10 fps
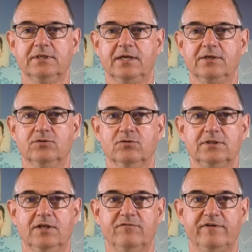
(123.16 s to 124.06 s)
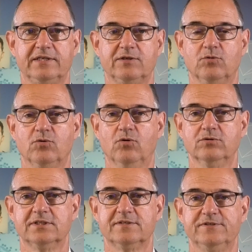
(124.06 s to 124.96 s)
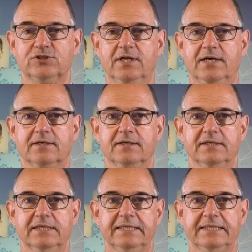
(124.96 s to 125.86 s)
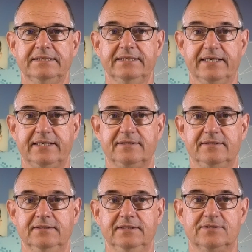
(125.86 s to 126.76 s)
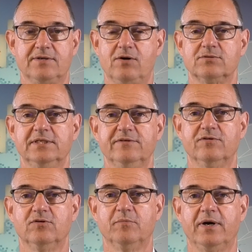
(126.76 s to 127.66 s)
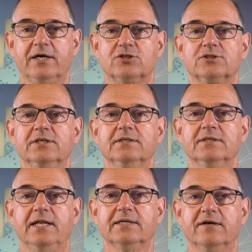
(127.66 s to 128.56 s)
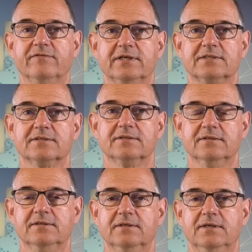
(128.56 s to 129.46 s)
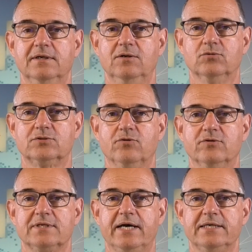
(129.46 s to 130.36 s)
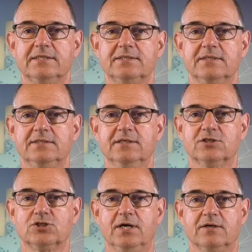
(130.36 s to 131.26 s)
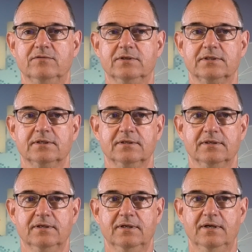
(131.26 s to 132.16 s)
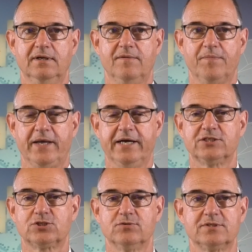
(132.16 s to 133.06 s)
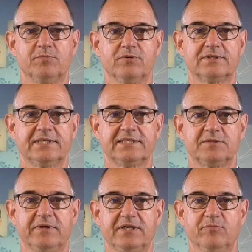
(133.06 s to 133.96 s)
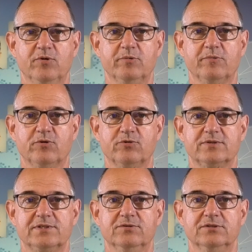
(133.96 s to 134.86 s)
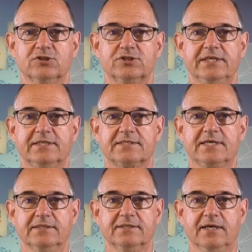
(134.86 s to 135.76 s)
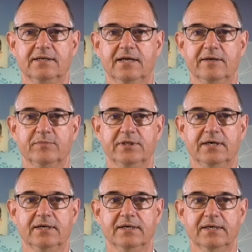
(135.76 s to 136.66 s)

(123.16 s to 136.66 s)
in einer Durchlauffertigung ohne Zwischenlager, direkt in die zur Auslieferung bereitstehenden LKWs. Losgröße 1 ist hier das Schlagwort. Ein Schlüsselprozess bei der Möbelproduktion stellt das Kantenanleimen dar.